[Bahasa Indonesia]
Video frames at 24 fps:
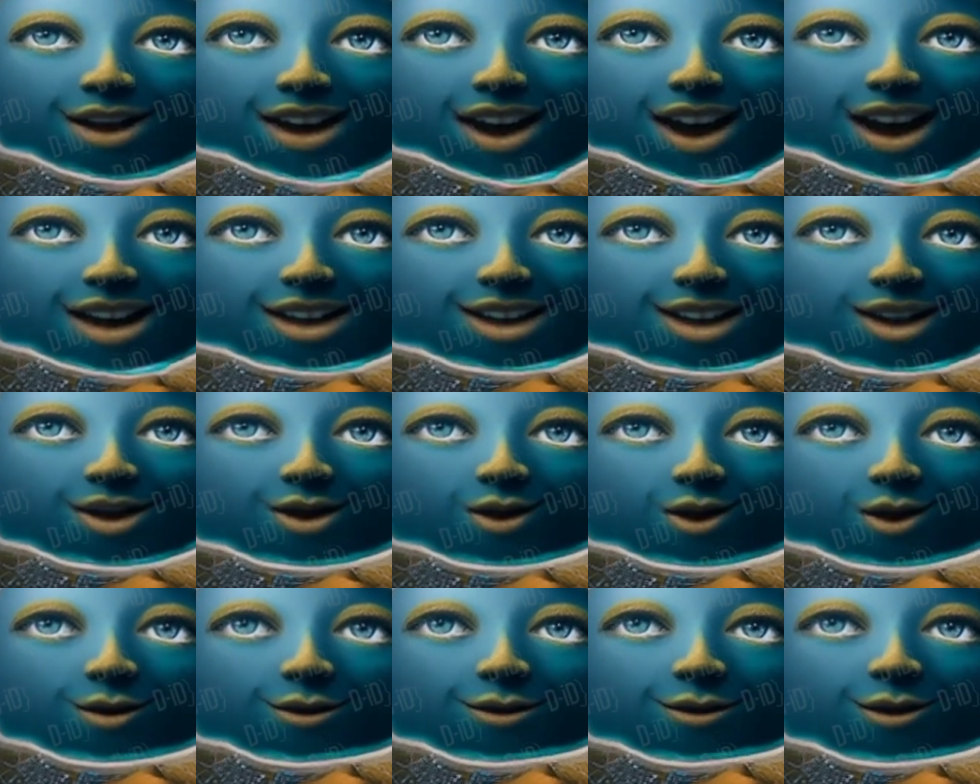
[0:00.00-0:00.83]
Hal
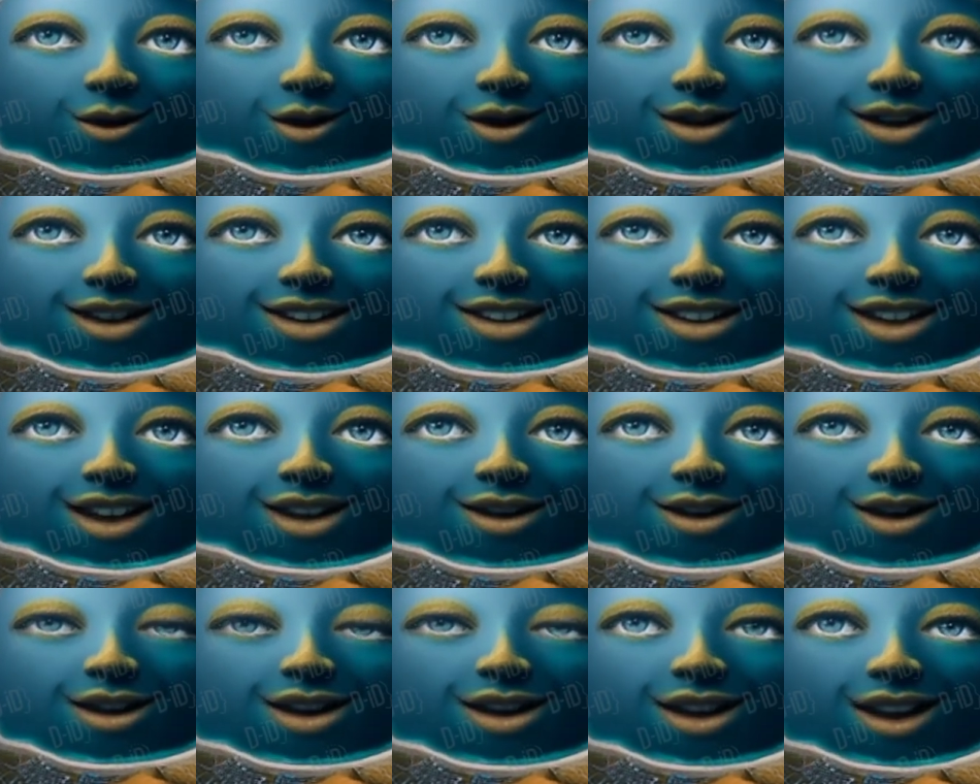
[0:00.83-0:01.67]
itu membuat Inyik
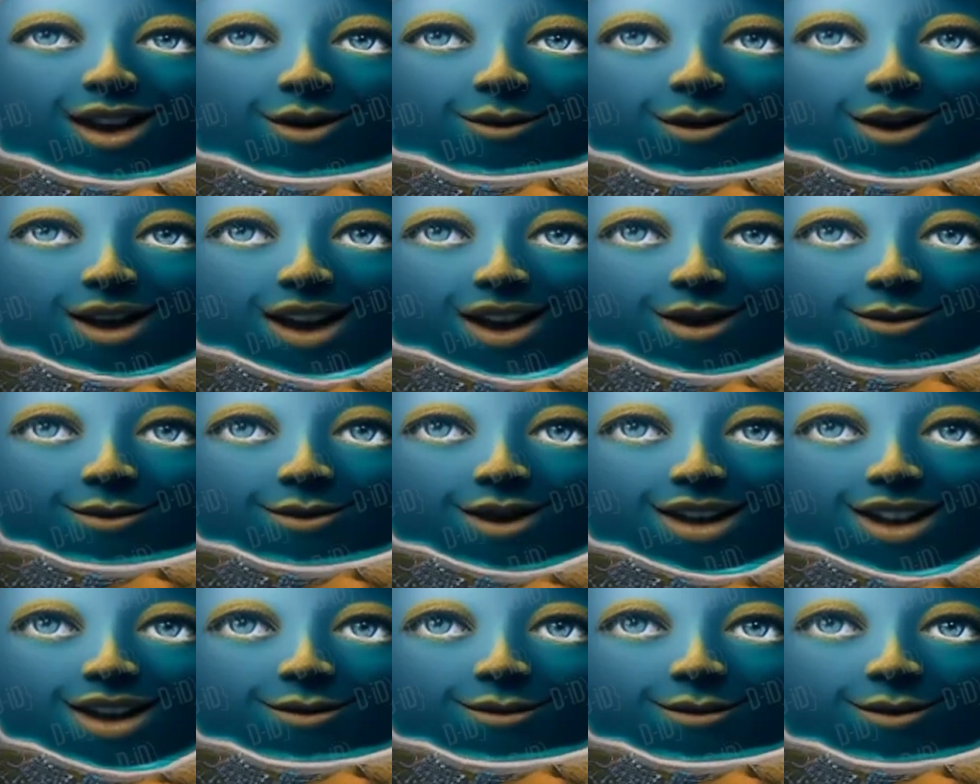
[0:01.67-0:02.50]
Gadang Bahan
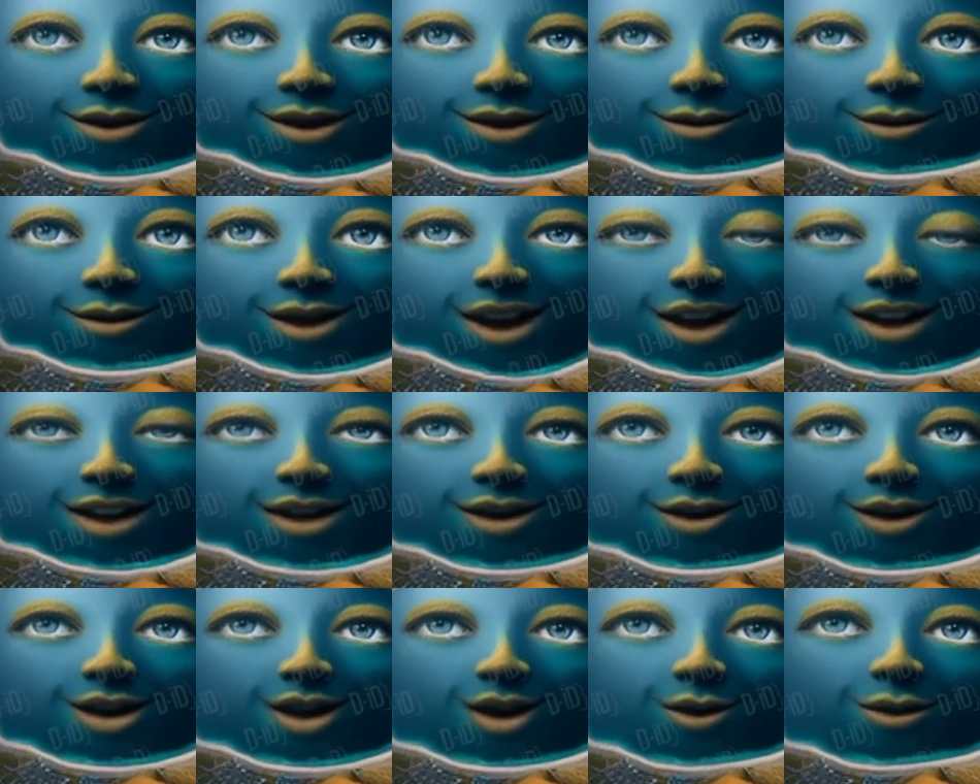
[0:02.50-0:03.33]
makin bersemangat
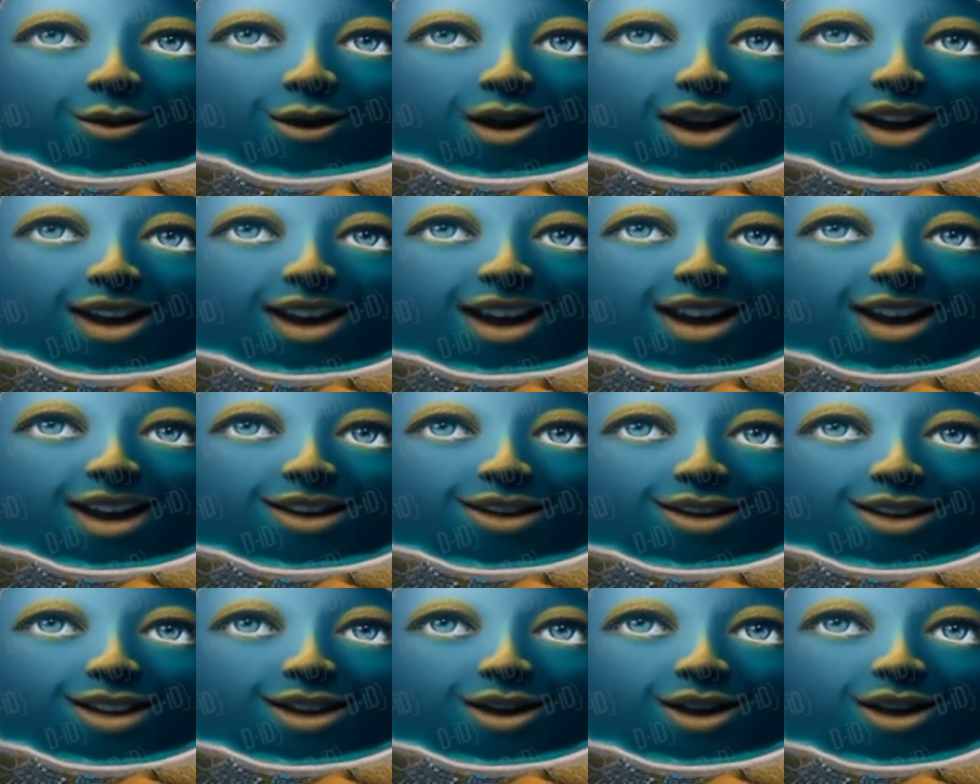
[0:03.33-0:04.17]
untuk
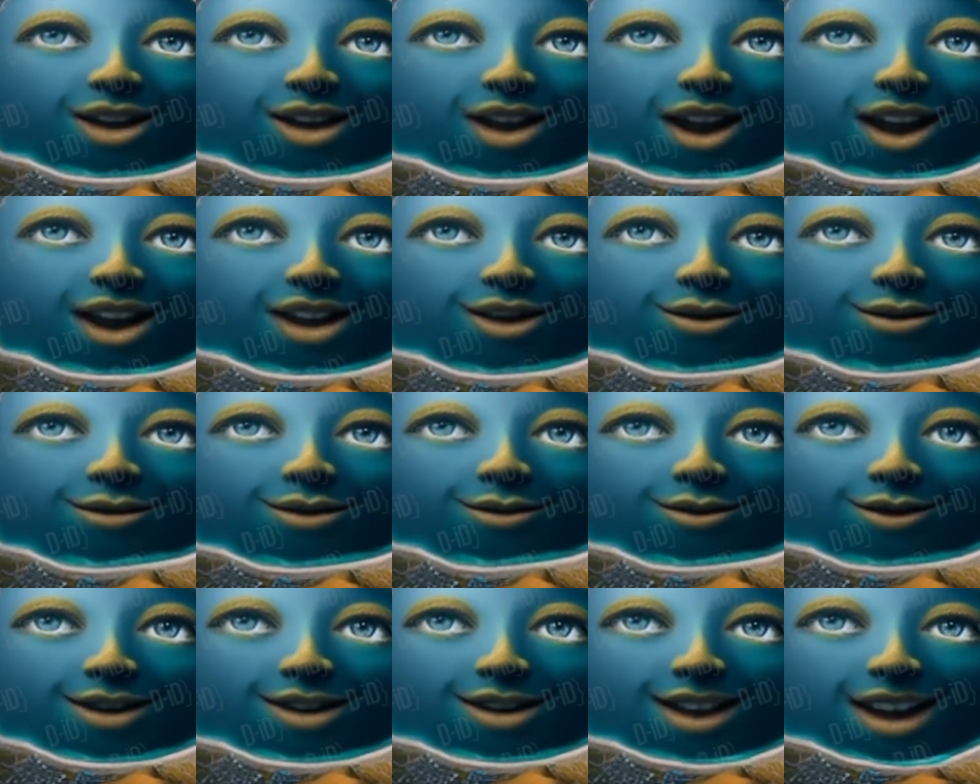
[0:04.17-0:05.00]
mengalahkan sang naga.
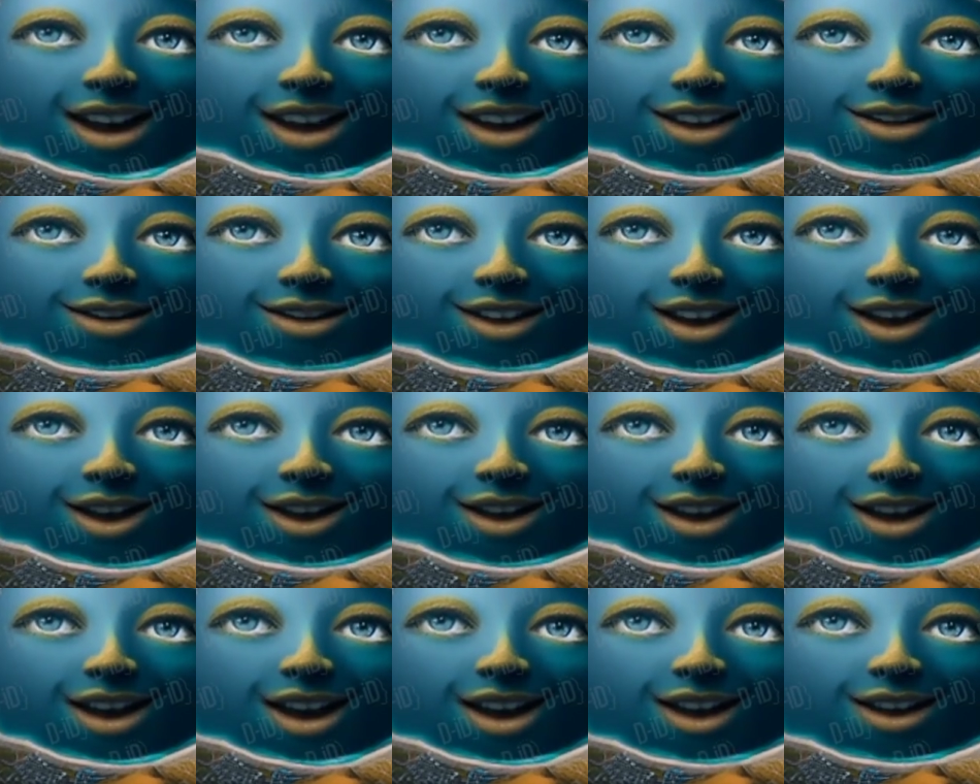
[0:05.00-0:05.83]
Saat sang
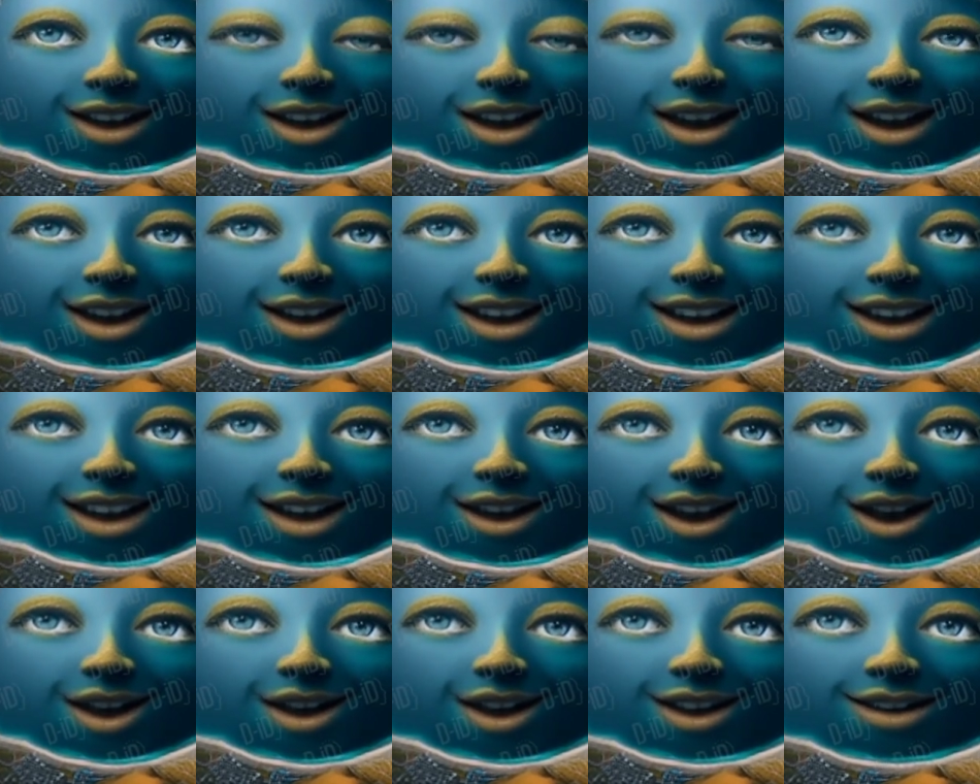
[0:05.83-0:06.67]
naga lengah,
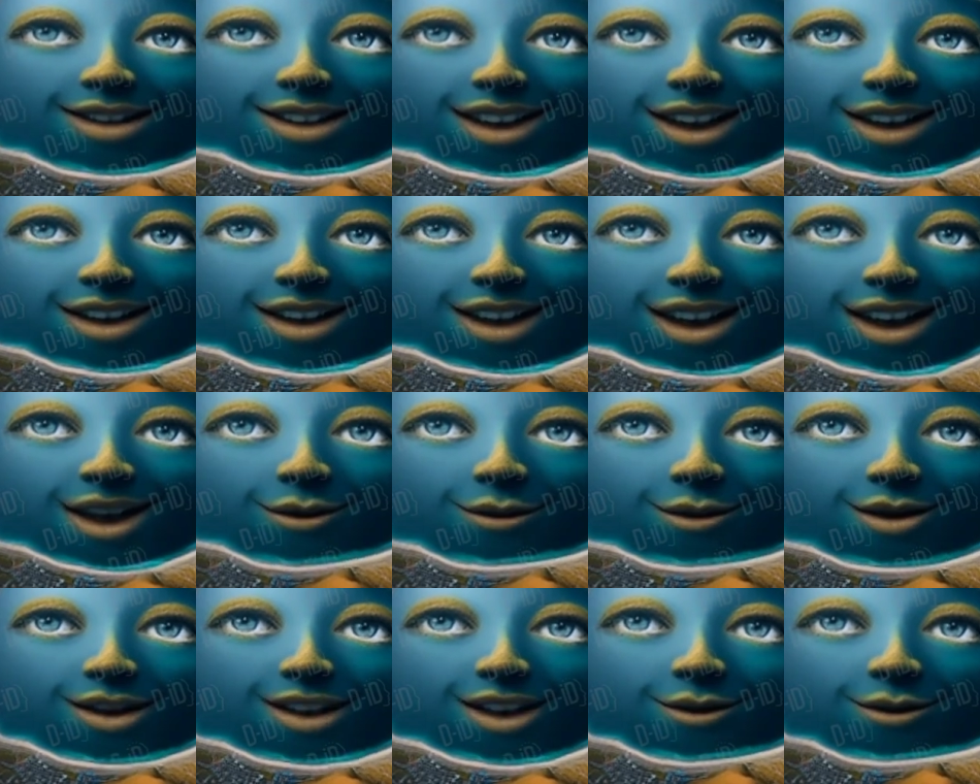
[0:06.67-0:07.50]
akhirnya ia
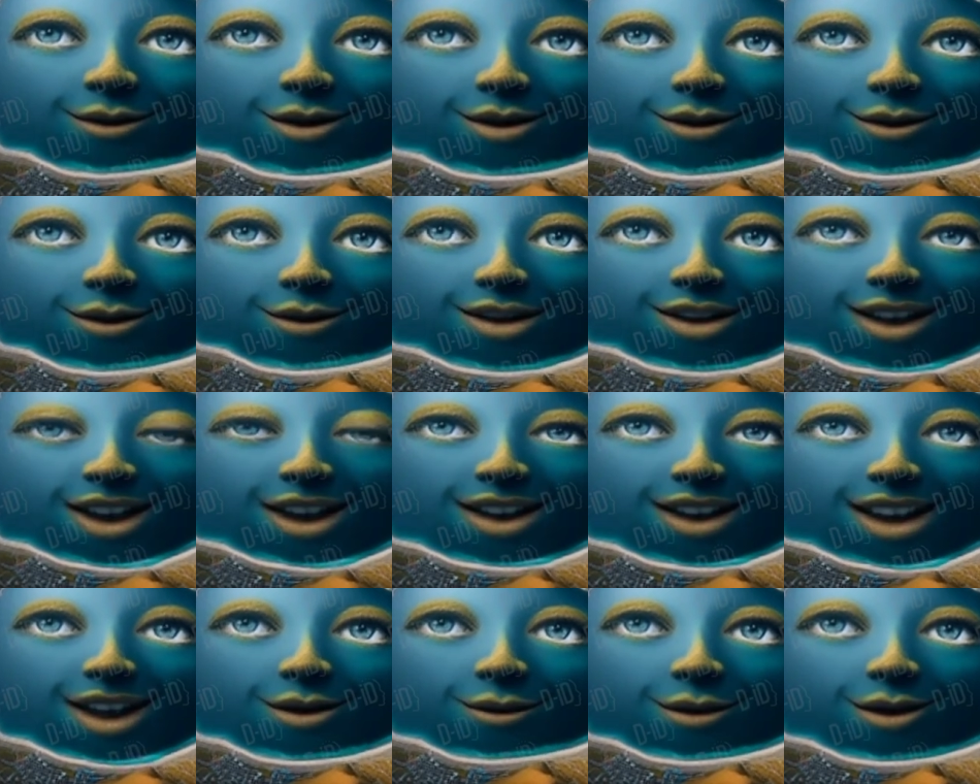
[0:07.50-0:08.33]
bisa
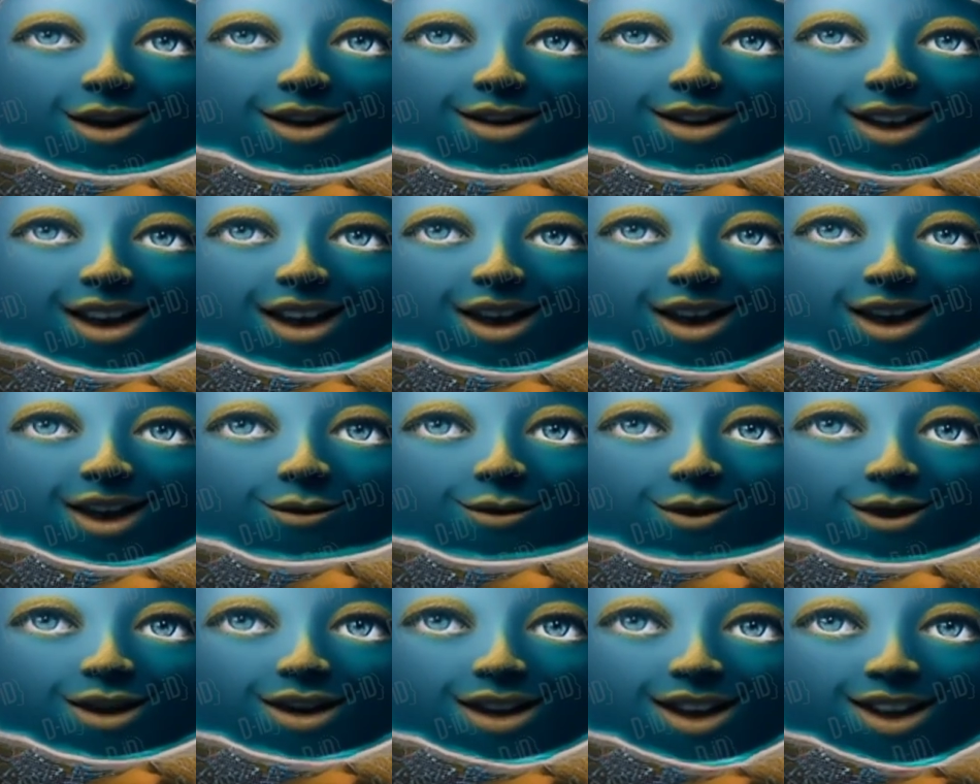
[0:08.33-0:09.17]
menebaskan kapaknya
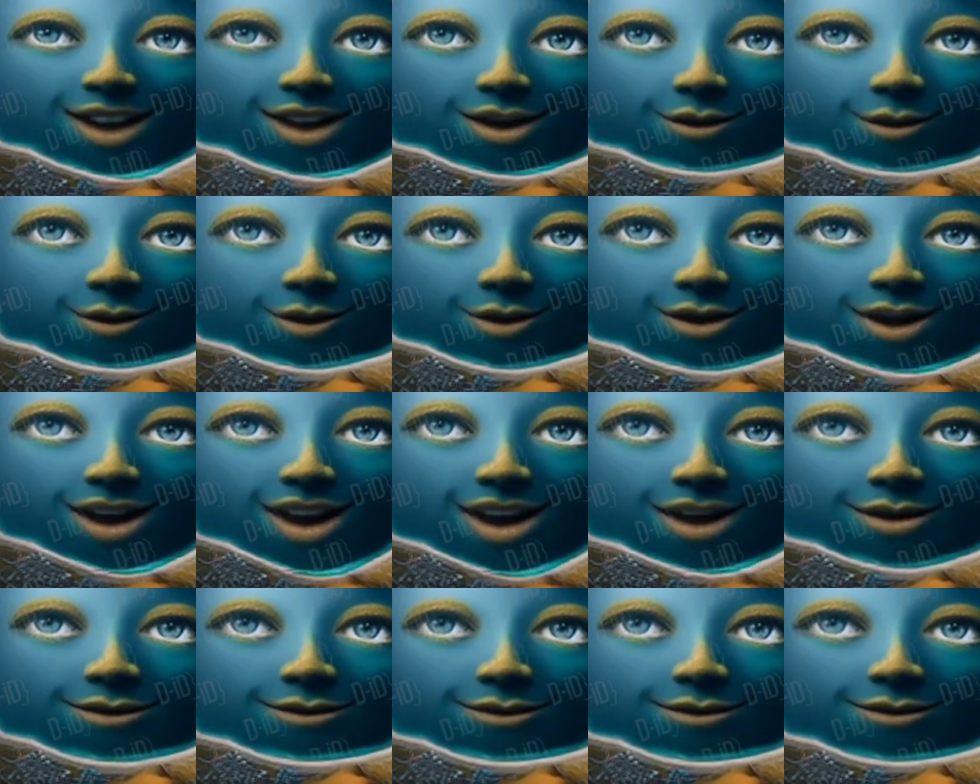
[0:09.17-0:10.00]
ke bagian
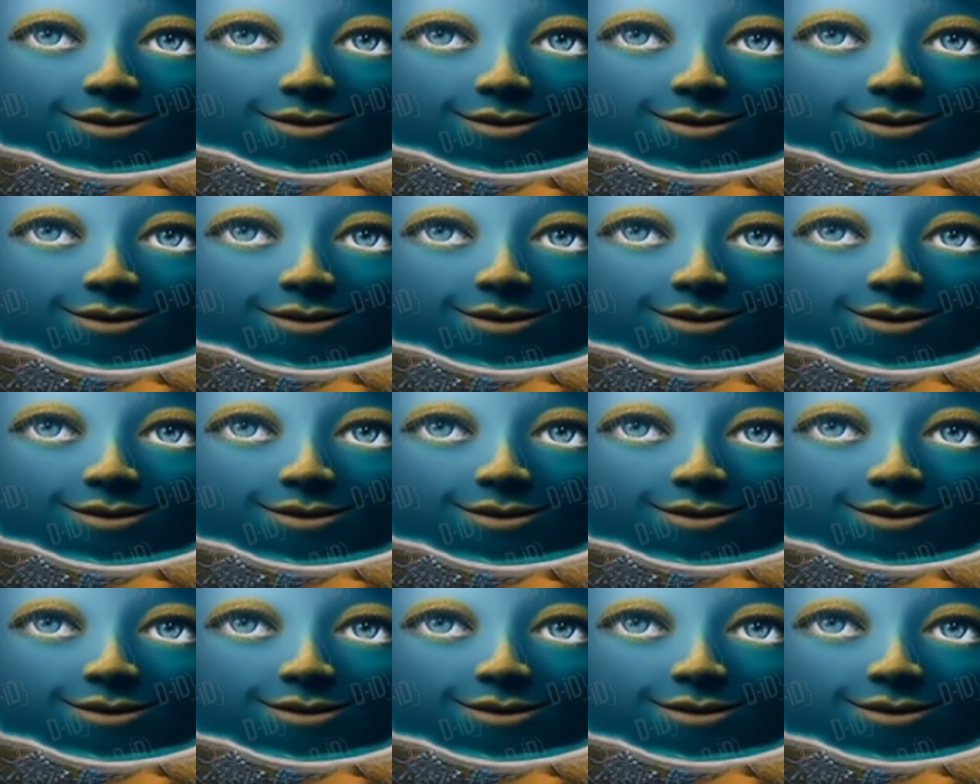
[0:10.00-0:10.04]
tubuhnya.